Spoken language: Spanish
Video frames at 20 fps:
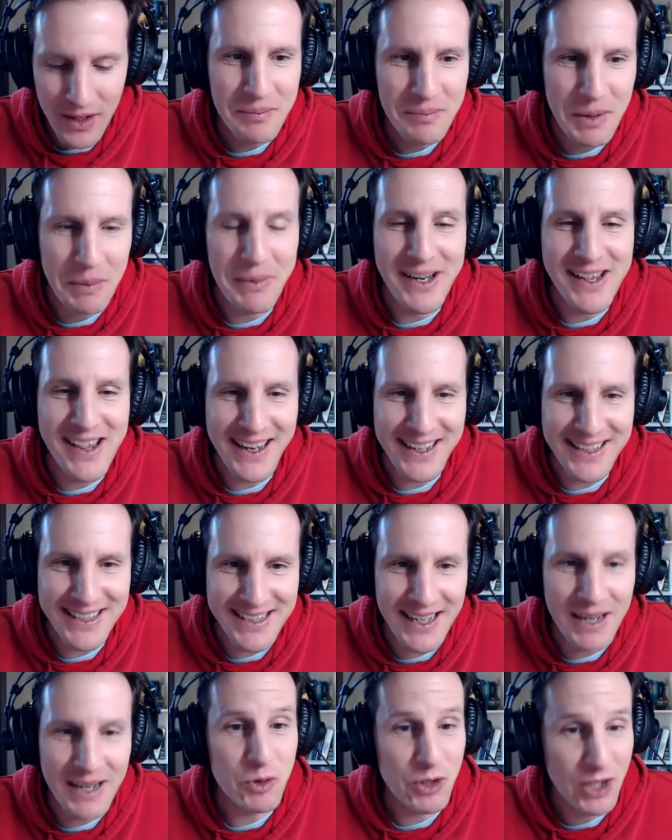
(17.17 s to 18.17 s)
Bienvenida,
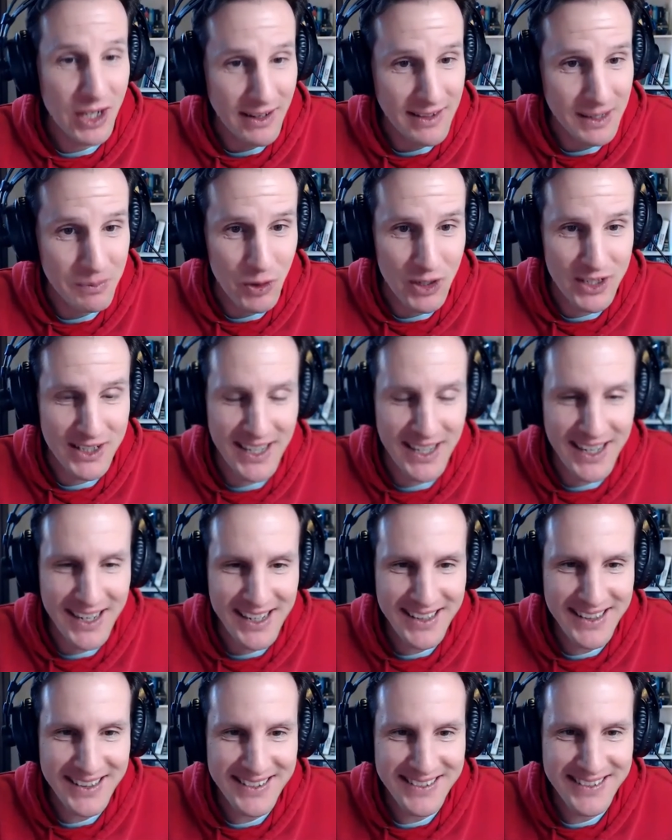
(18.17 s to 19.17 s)
Cristina, y muchas gracias por estar
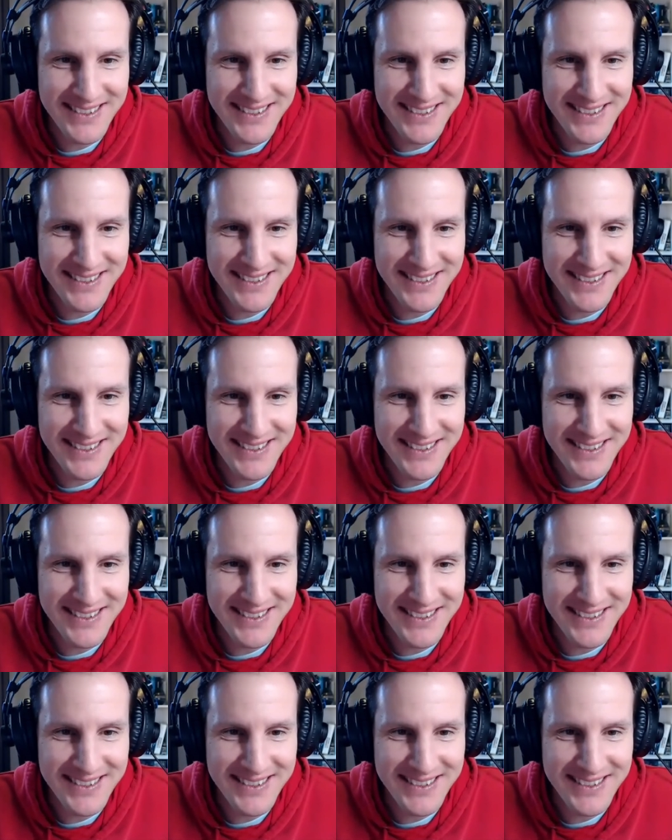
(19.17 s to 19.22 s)
aquí.